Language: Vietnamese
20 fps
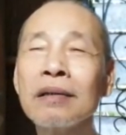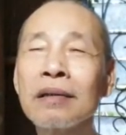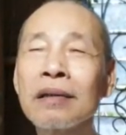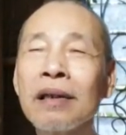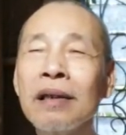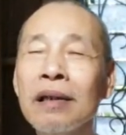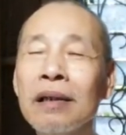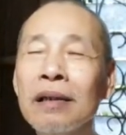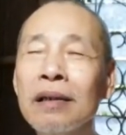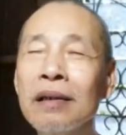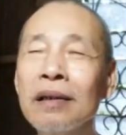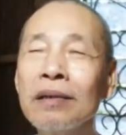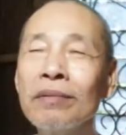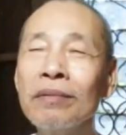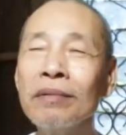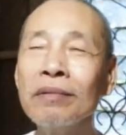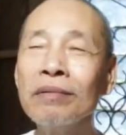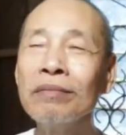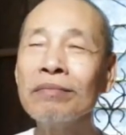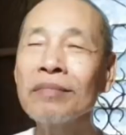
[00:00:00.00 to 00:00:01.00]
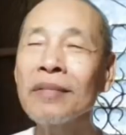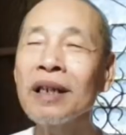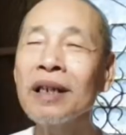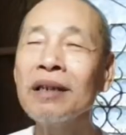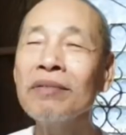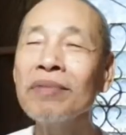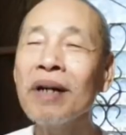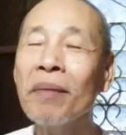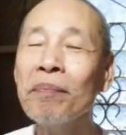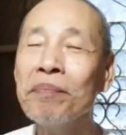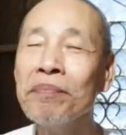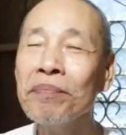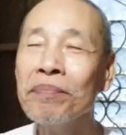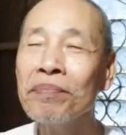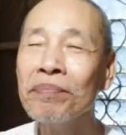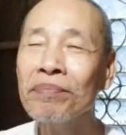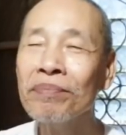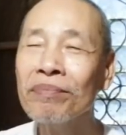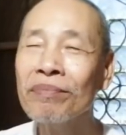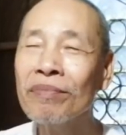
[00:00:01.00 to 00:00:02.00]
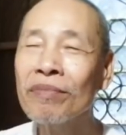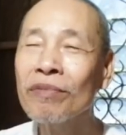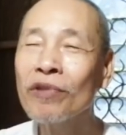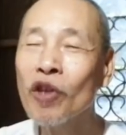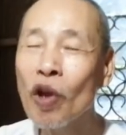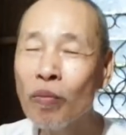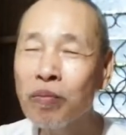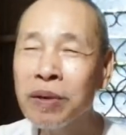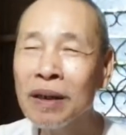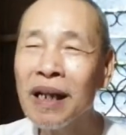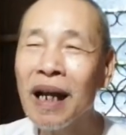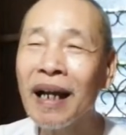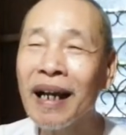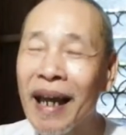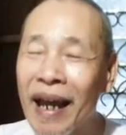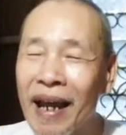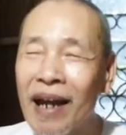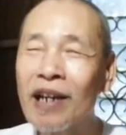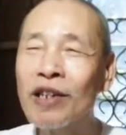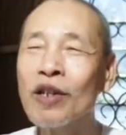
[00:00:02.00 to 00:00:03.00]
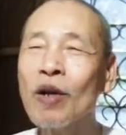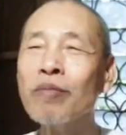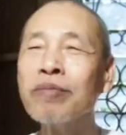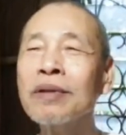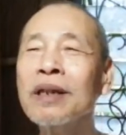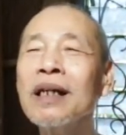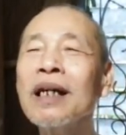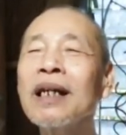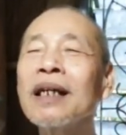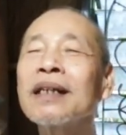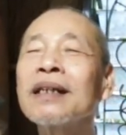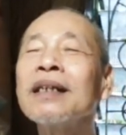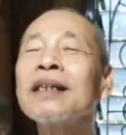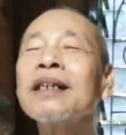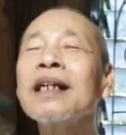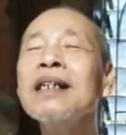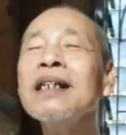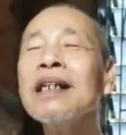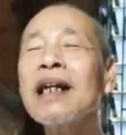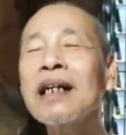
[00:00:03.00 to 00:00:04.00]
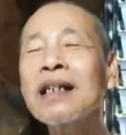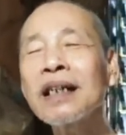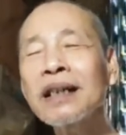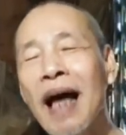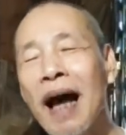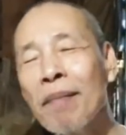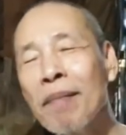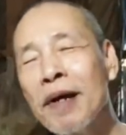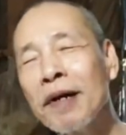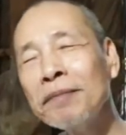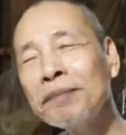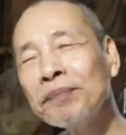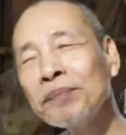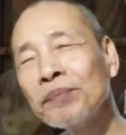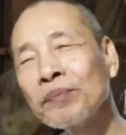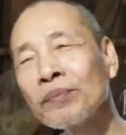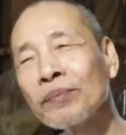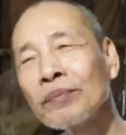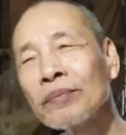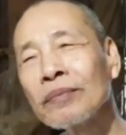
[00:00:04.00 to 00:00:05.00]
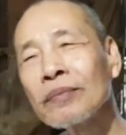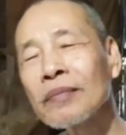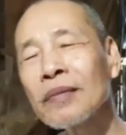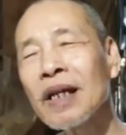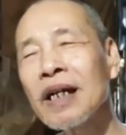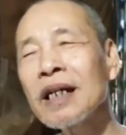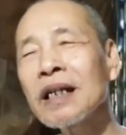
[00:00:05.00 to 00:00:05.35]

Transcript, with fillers: thượng thượng phẩm chung là kế đàn chút tức là tới chín trại số tám đó yeah.